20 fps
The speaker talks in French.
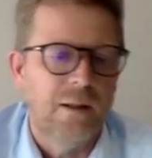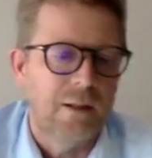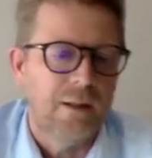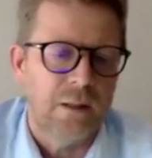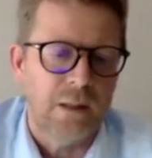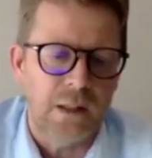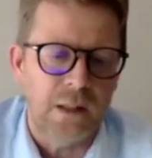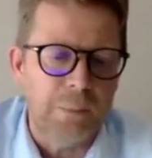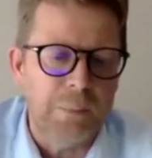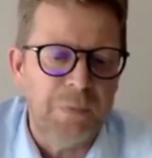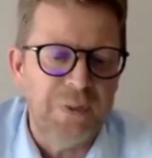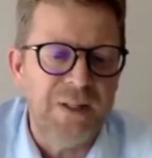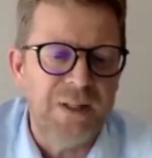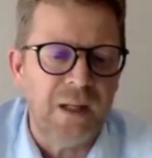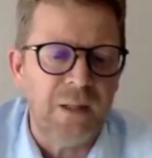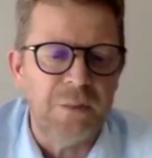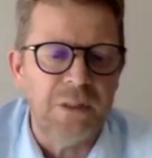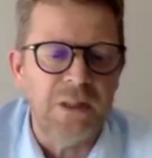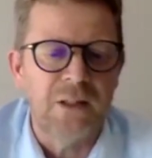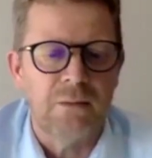et
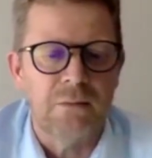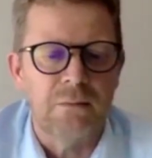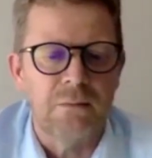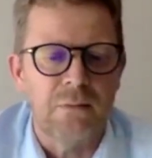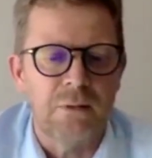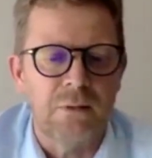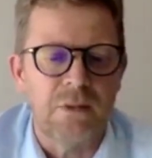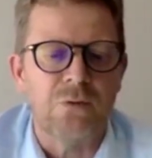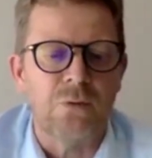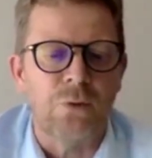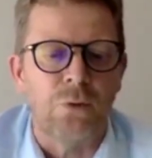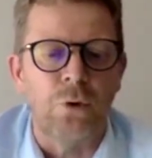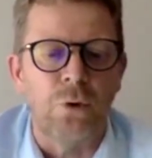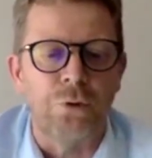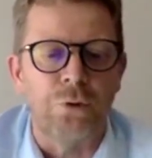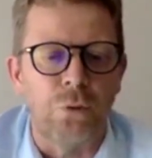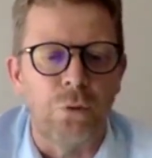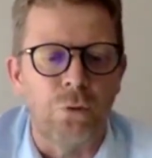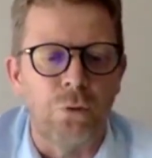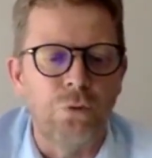épidermique. Qu'est-ce qu'on
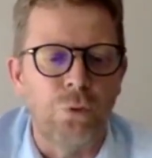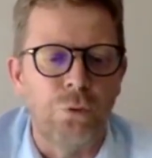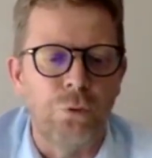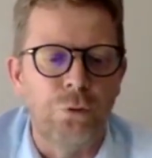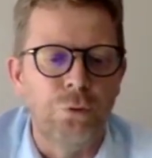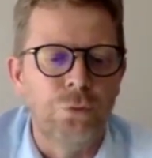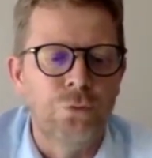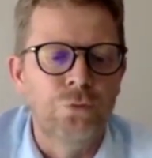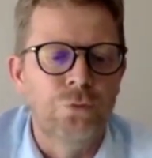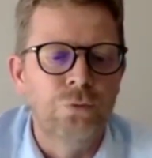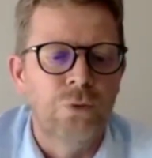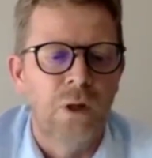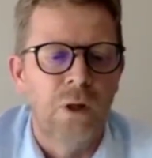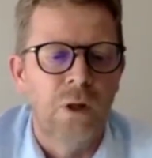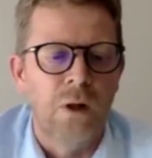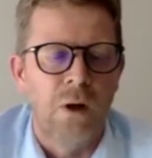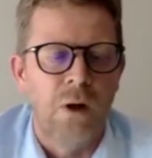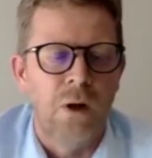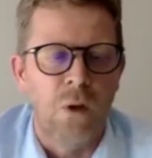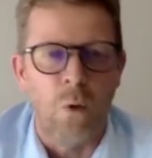entend autour de nous
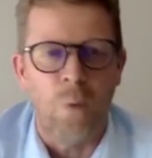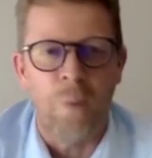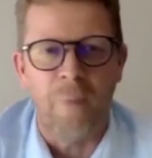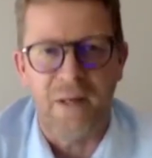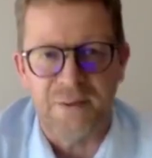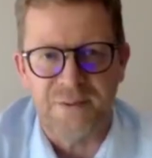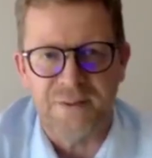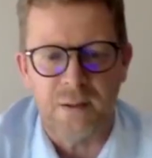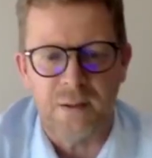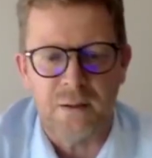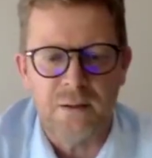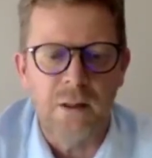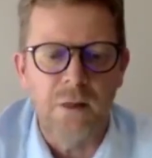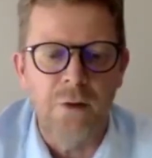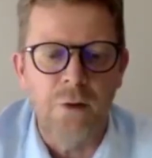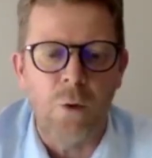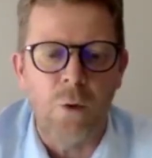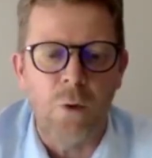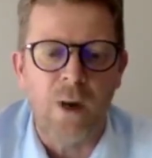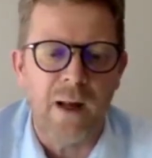on m'interdit le
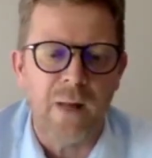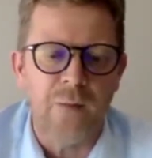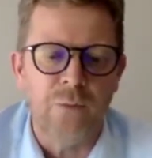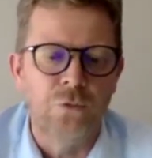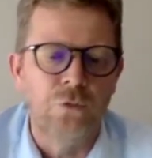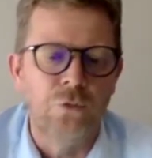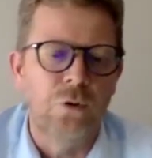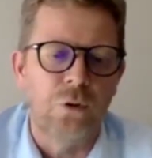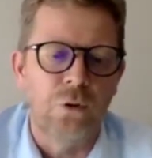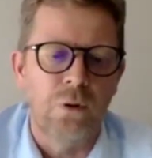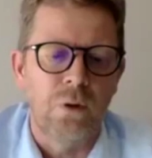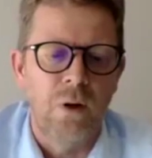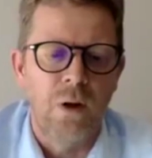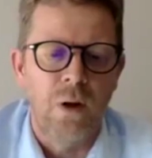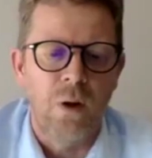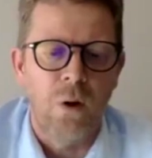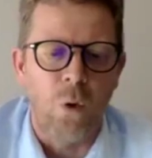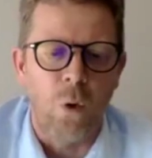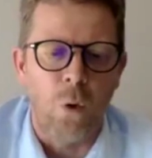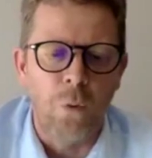droit à l'amour,
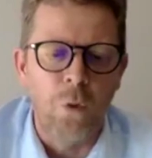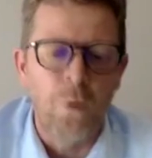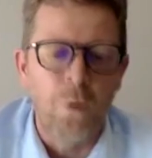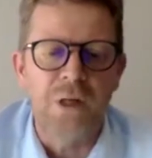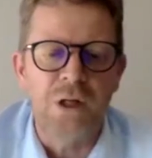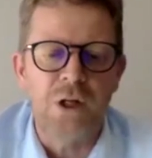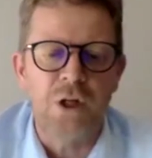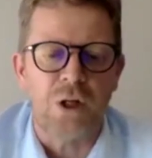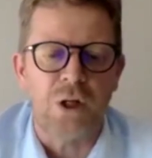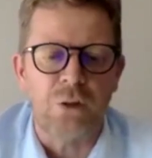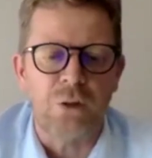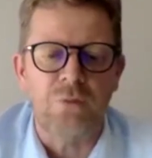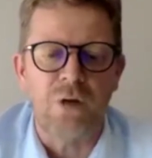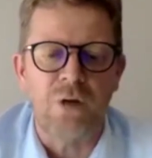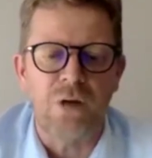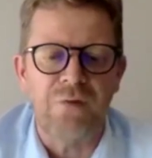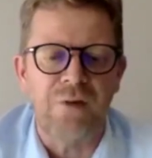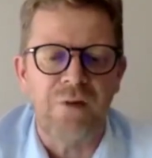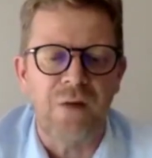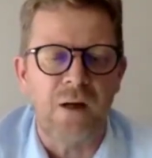on m'oblige à
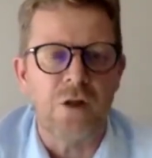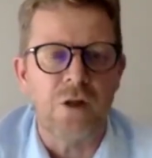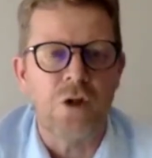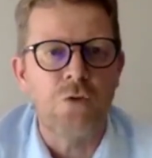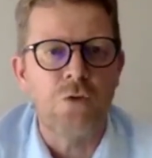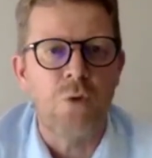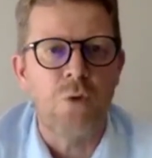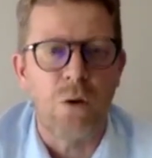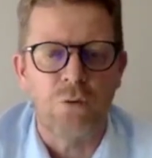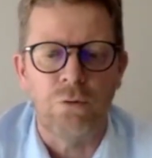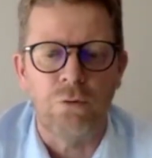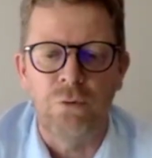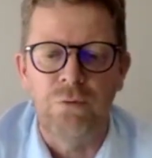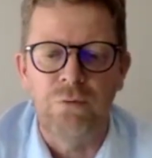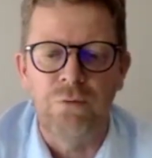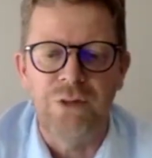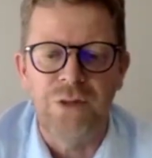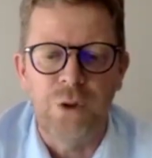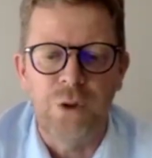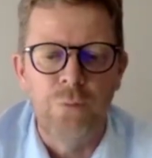devoir faire un choix entre une
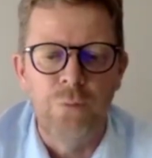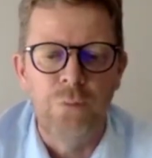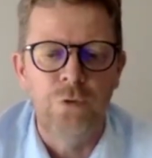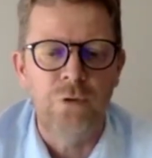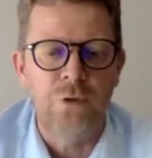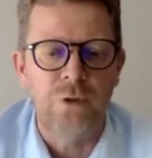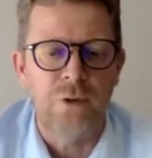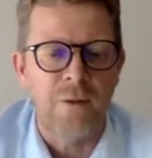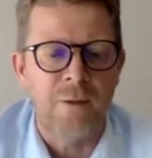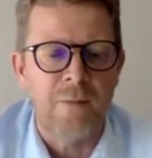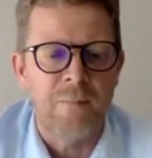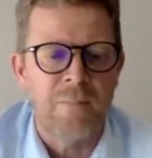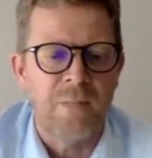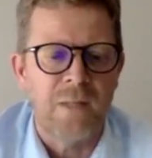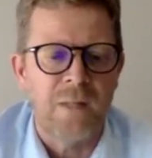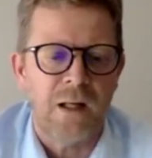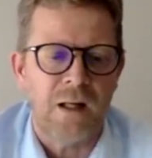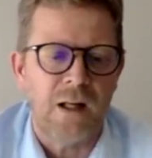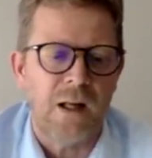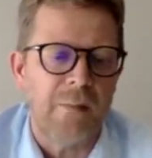vie commune
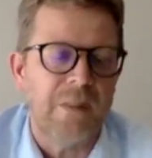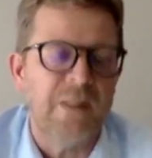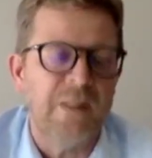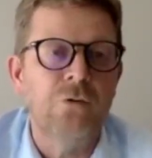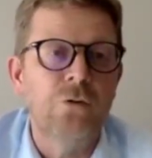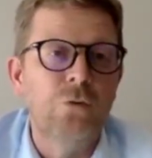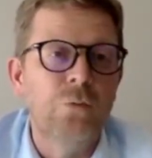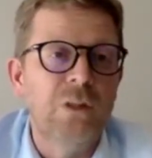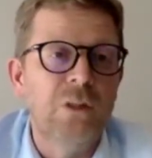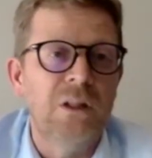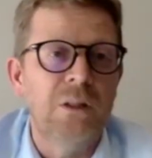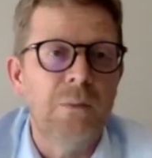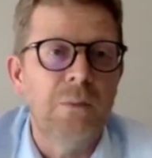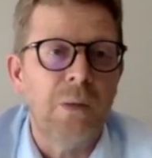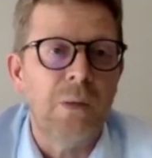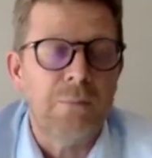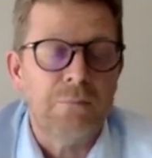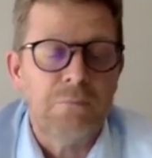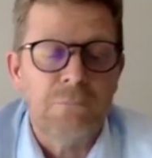et la baisse du minimum